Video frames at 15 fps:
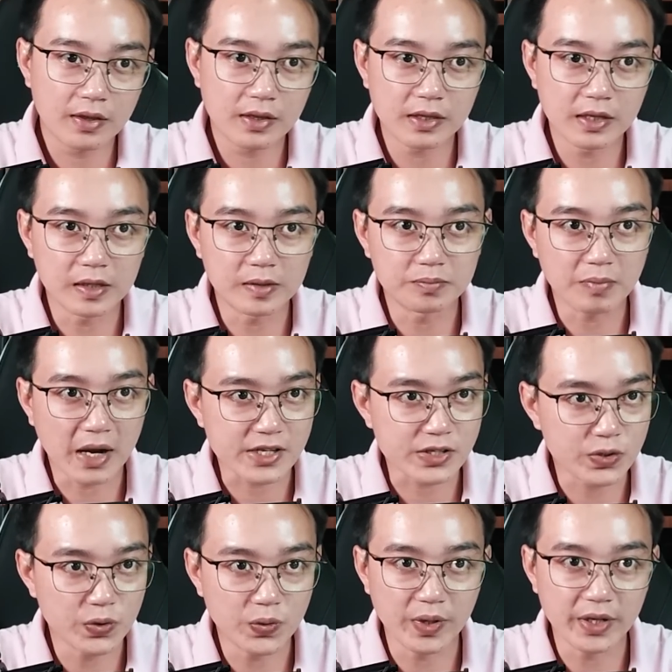Nhưng ma
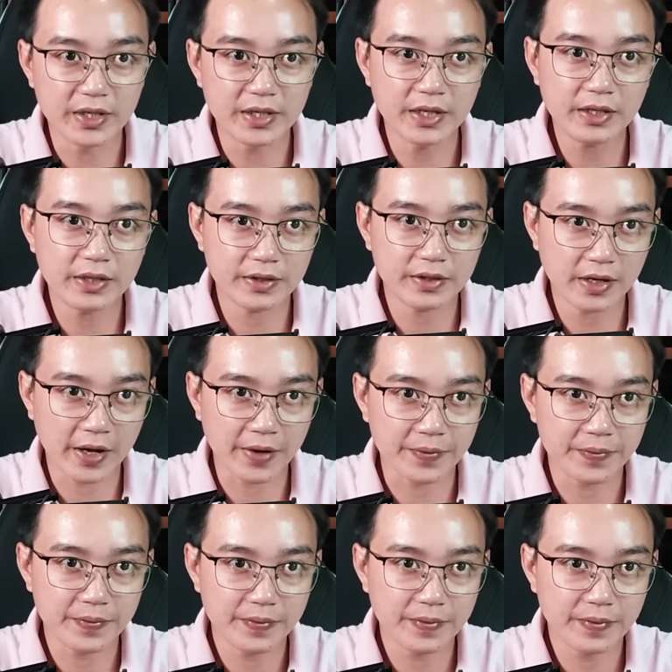xui quỷ khiến như thế nào,
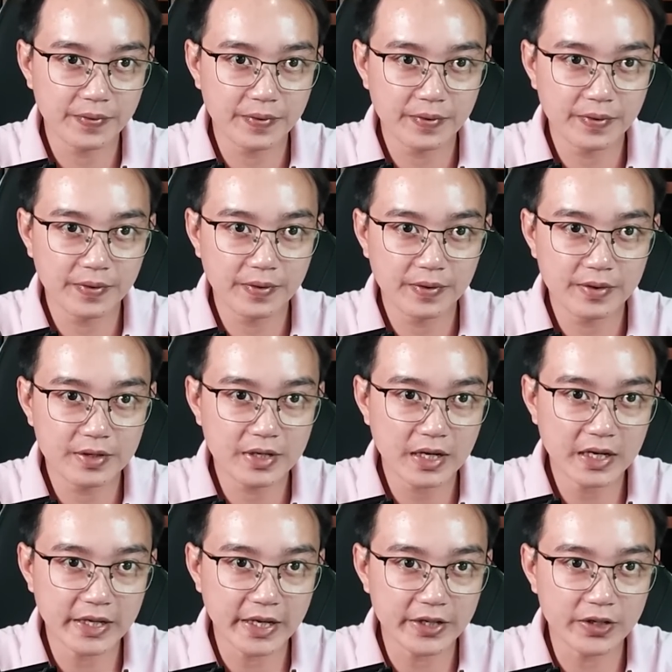
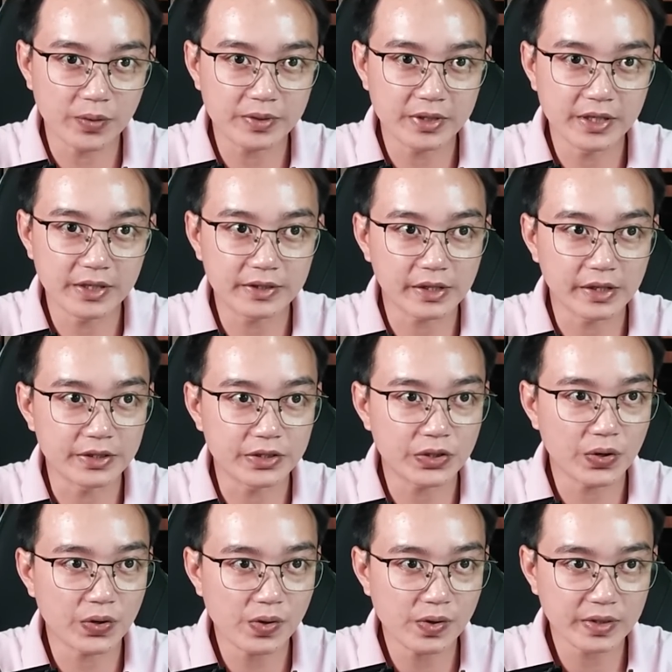anh lại đột nhiên tự
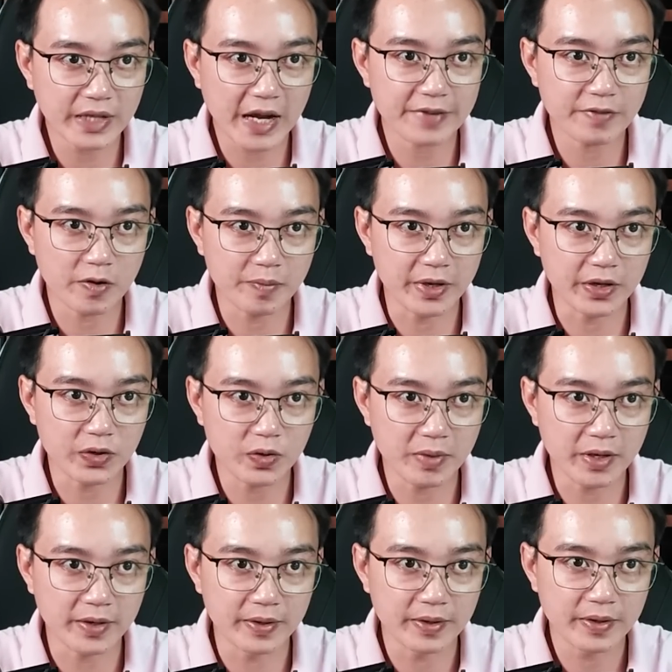cho ngón tay vào miệng của
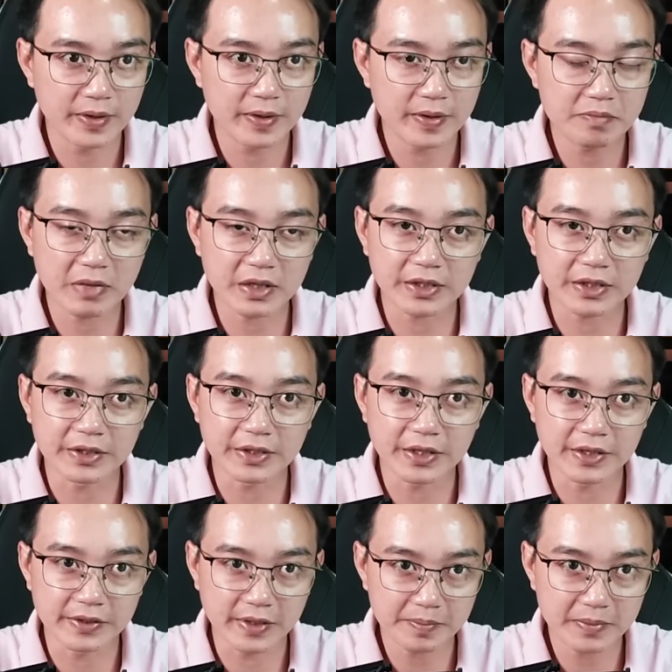mình mà từ từ
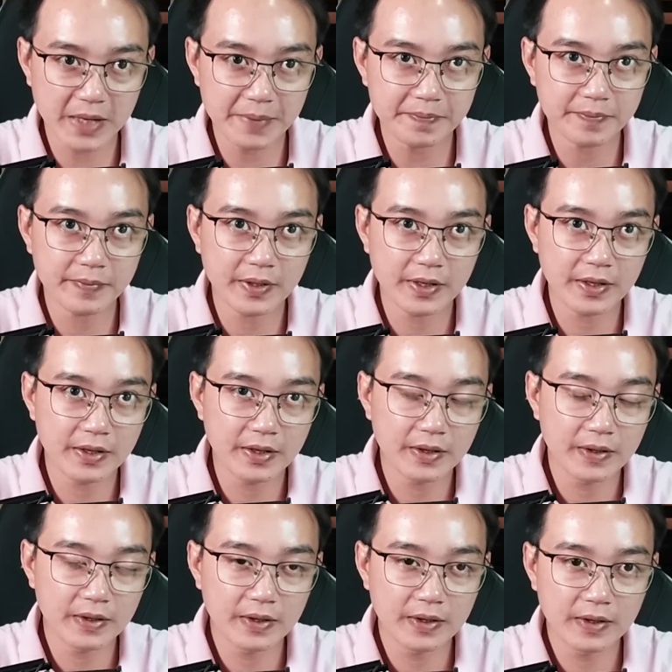nhấm nháp.
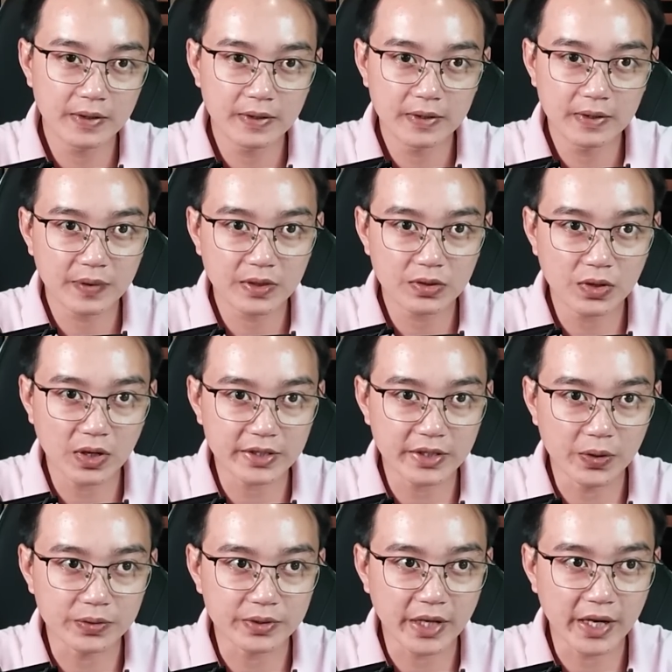Thoạt
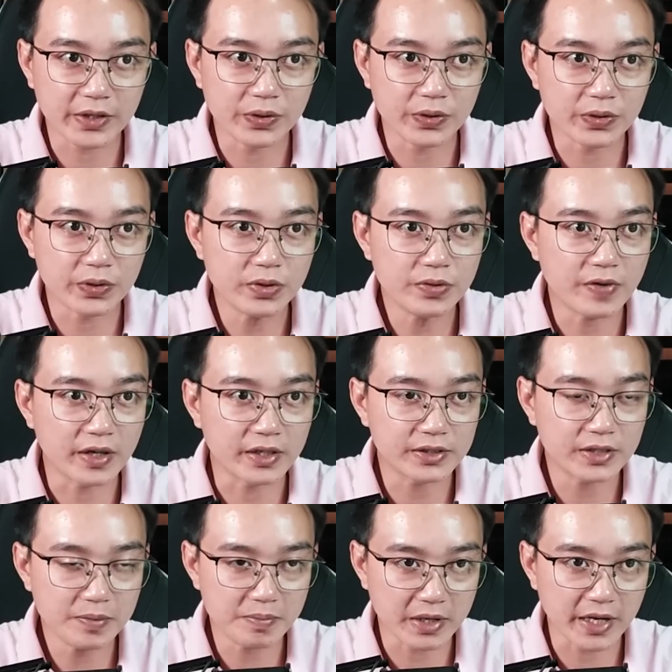đầu Tài còn cố vận
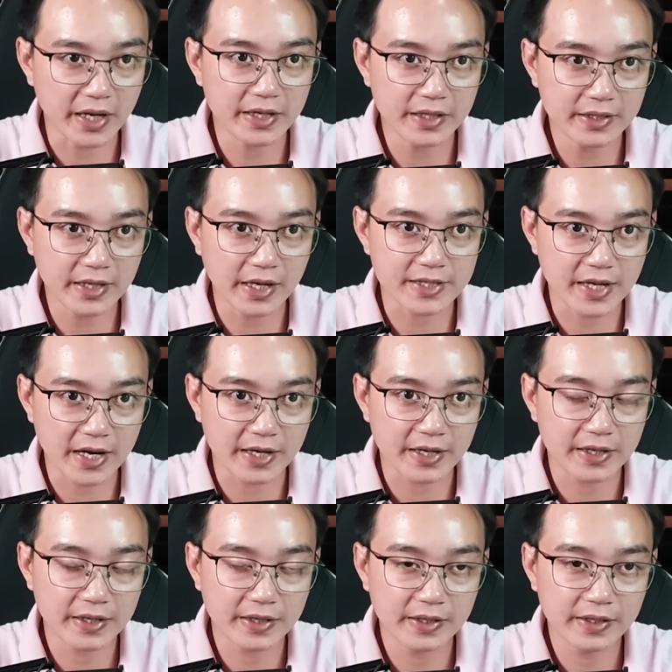sức mà đẩy cánh tay ra,
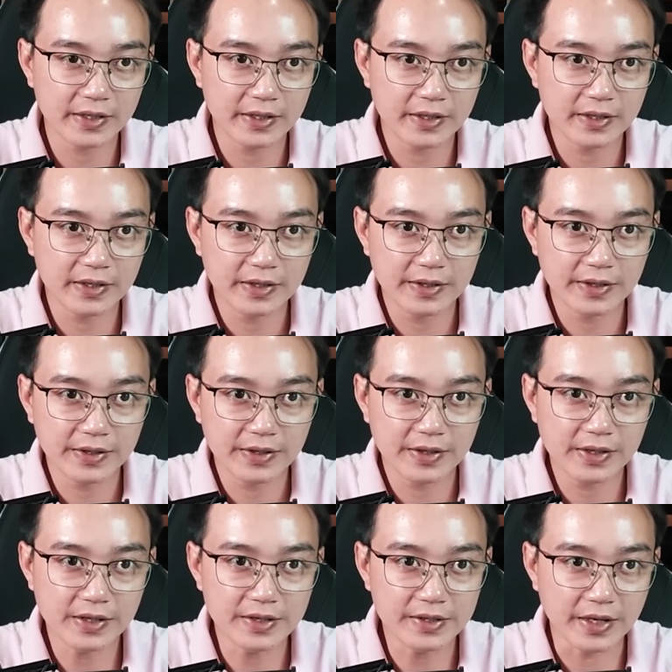
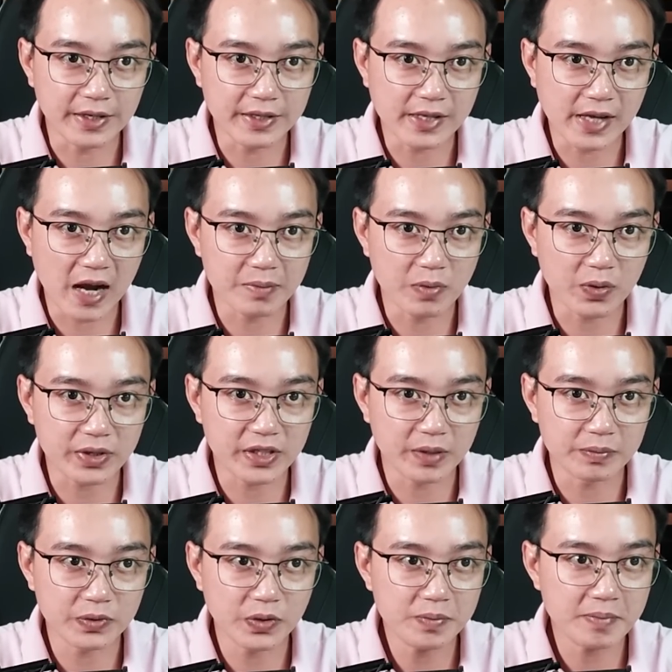nhưng dần dà một
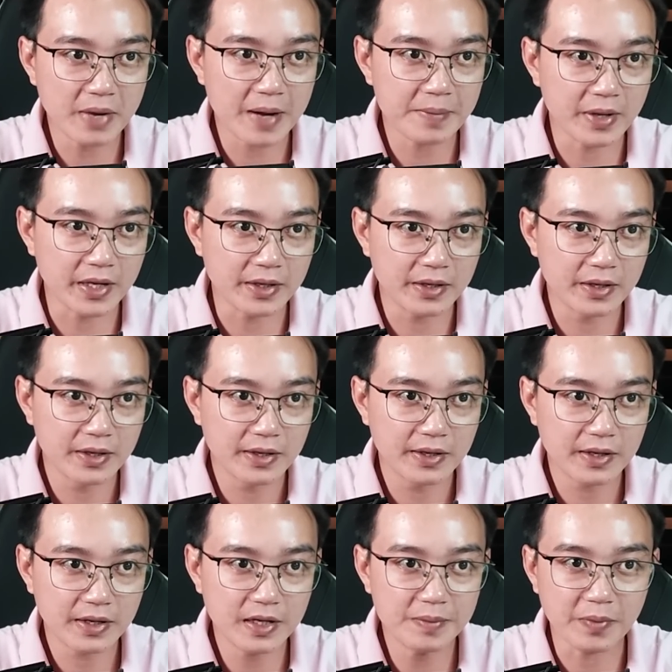giọng nói ma mị
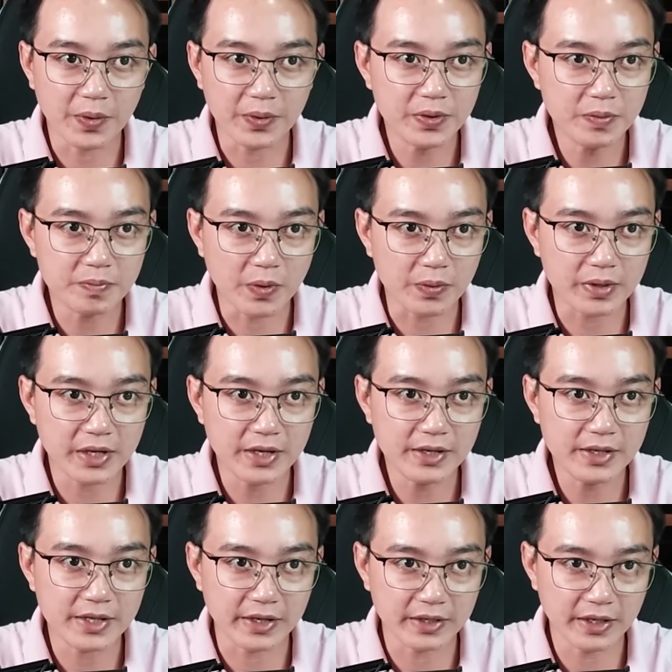cứ mỗi lúc một lớn
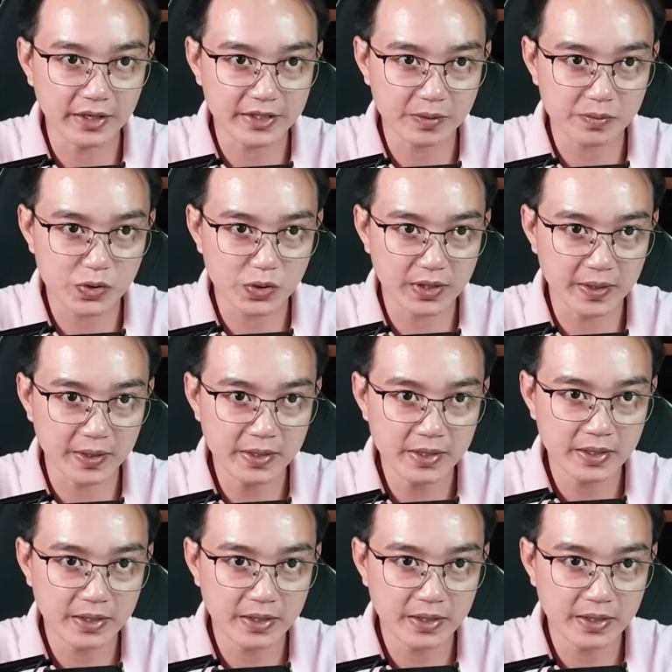dần lên trong suy nghĩ.